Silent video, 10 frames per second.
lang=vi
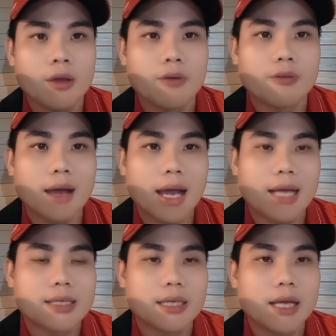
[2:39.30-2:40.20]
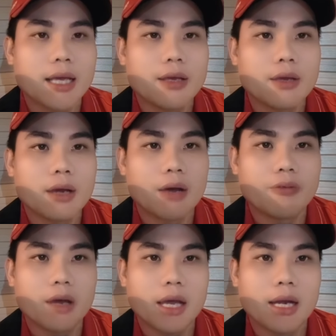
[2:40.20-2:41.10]
và chị Ni à,
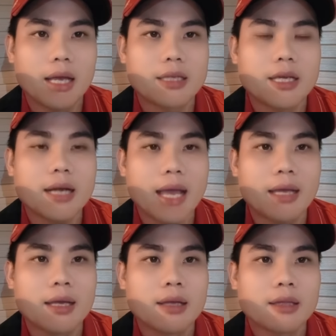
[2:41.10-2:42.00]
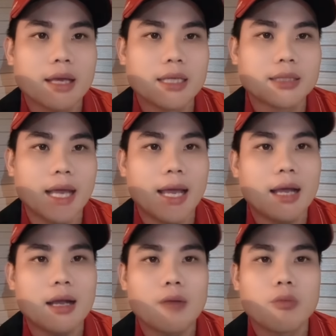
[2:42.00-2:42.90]
về lại chuyến này thì
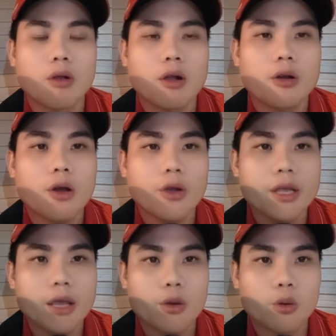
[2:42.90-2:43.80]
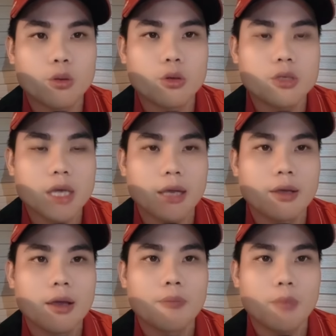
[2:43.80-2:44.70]
sẽ không có nói nhiều cô chú anh chị
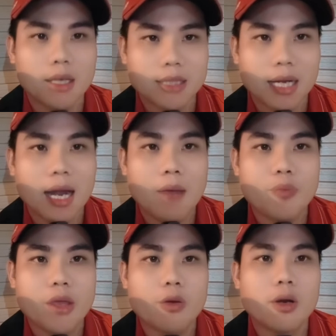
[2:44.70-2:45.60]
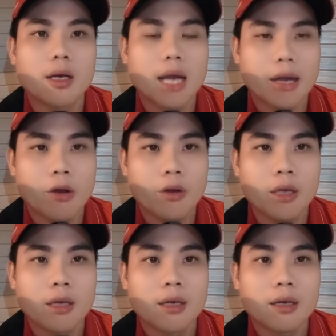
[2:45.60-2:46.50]
mà sẽ làm nhiều hơn là
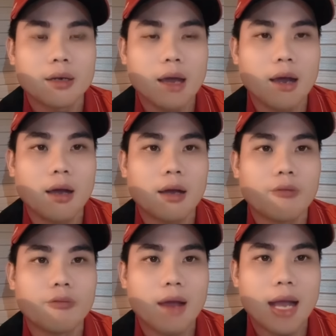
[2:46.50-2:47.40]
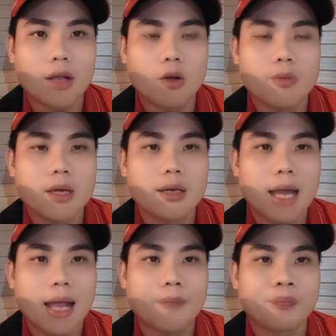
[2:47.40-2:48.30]
nói đó và cũng như
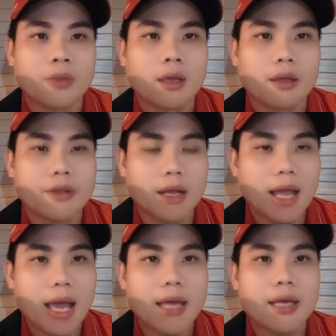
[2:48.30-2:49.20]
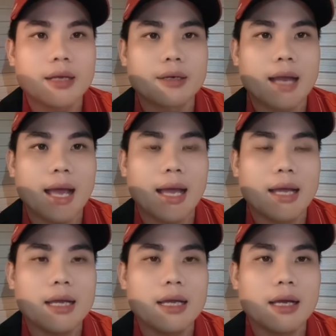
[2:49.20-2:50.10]
là những ai
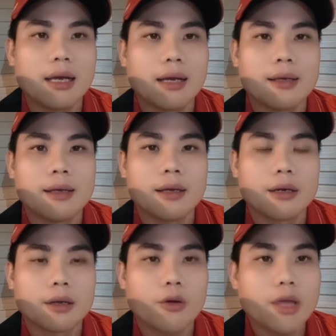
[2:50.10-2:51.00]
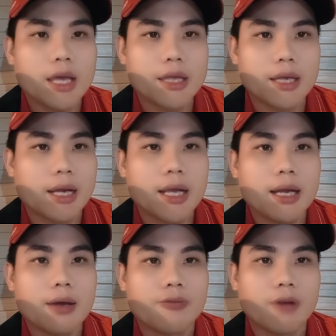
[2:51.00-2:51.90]
đã nói gì chị Ni
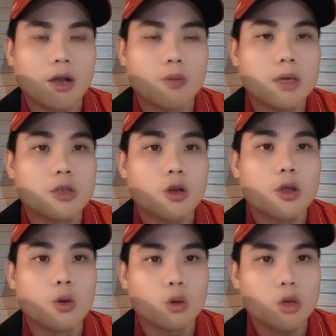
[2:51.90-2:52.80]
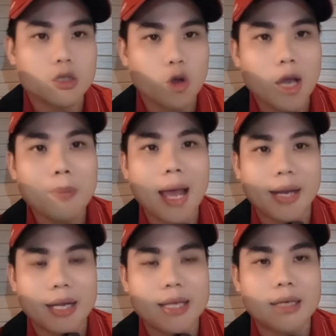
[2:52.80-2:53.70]
đó và cũng như cho dù có xóa
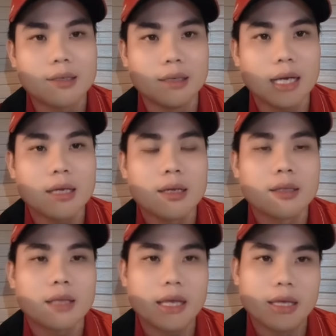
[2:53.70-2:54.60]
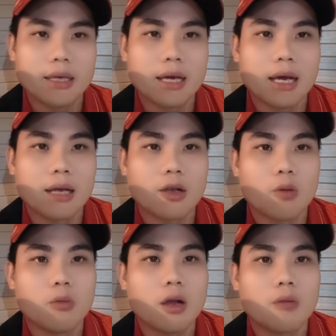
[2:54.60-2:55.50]
bài đi chăng nữa thì à,
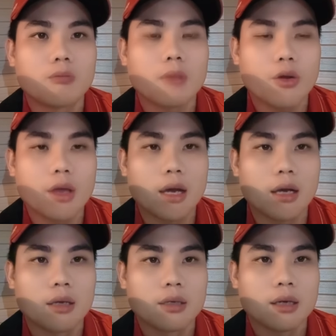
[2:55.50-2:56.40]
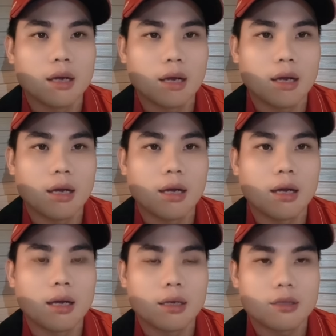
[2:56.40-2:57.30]
cũng không bao giờ
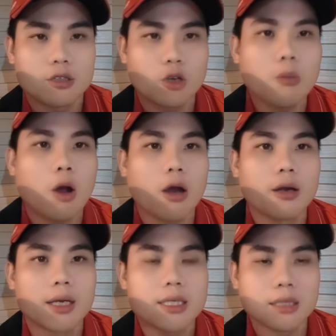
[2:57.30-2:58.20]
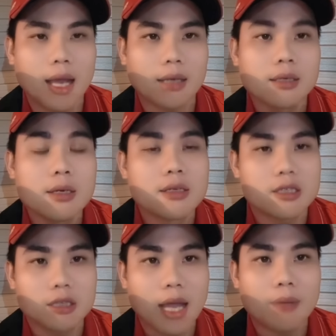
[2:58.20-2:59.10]
uh, chối bỏ được cái sự thật
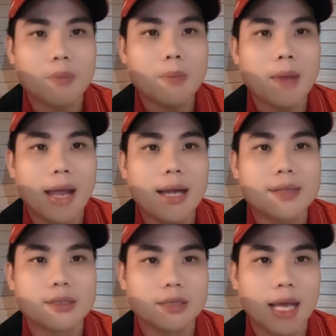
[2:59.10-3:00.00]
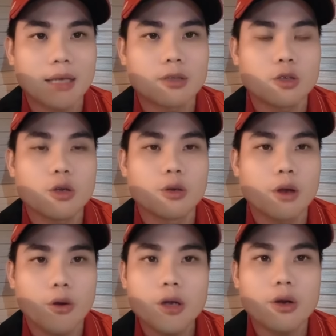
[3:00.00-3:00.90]
sự thật mãi mãi là sự thật cho dù
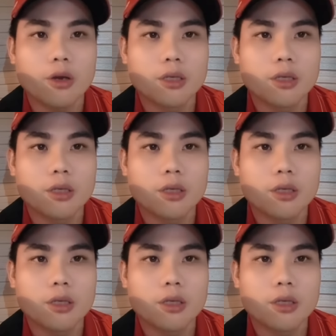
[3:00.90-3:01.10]
nói rồi